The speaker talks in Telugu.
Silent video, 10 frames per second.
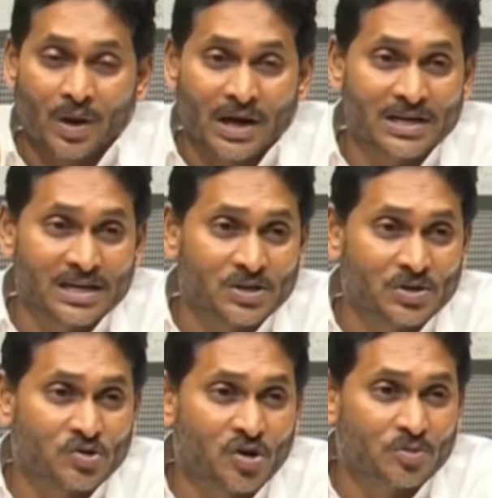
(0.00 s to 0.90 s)

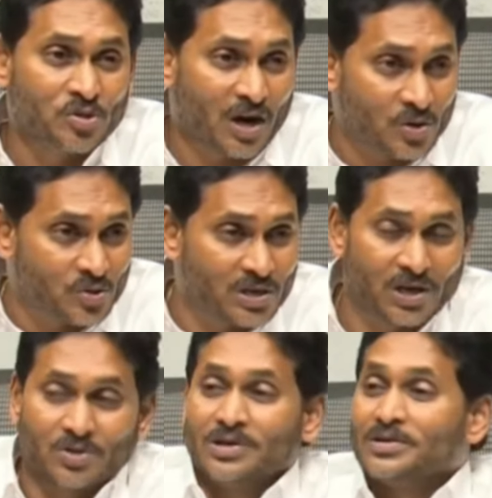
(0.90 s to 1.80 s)
వెంకటేశ్వర స్వామితో
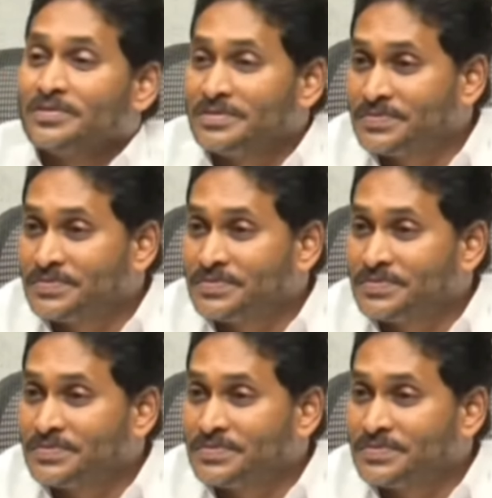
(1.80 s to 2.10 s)
ఆడుకుంటా ఉన్నారు